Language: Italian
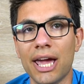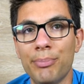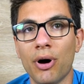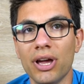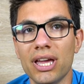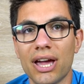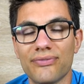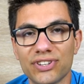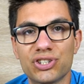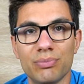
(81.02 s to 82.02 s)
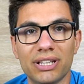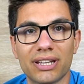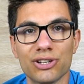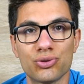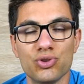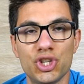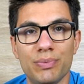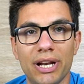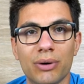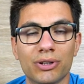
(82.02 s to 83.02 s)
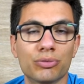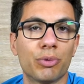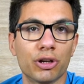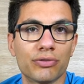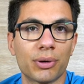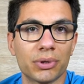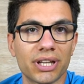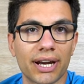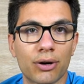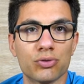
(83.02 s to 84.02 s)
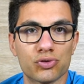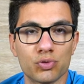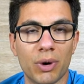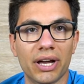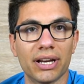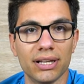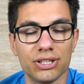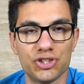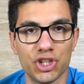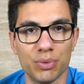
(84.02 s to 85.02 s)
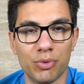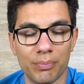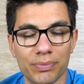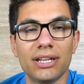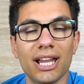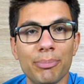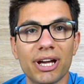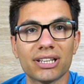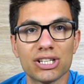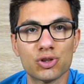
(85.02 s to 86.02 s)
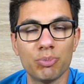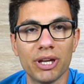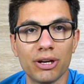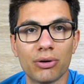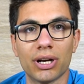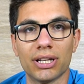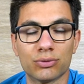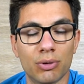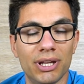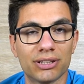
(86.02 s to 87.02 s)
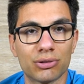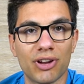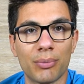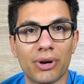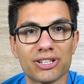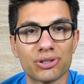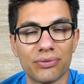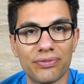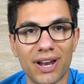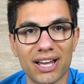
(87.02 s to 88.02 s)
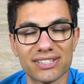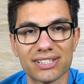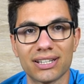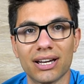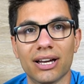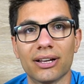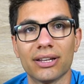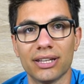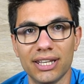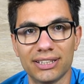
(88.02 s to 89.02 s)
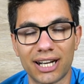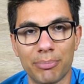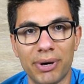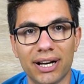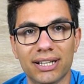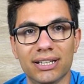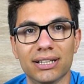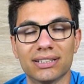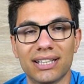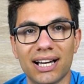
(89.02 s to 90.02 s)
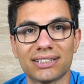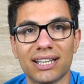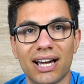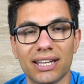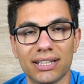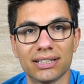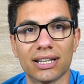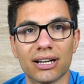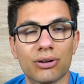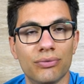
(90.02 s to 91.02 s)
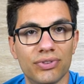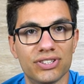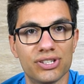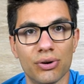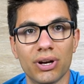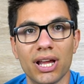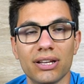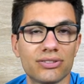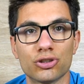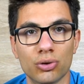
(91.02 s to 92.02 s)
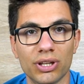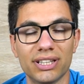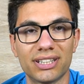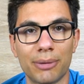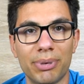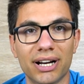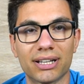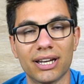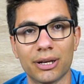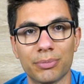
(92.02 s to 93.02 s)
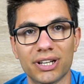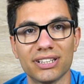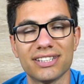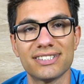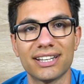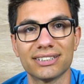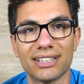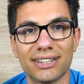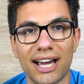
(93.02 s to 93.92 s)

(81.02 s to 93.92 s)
e poi è facilmente raggiungibile quando poi dovremo andare a consumare il cibo. Nella parte superiore naturalmente troviamo la soft flask Hydrapack data in confezione, sono Hydrapack ribrandizzate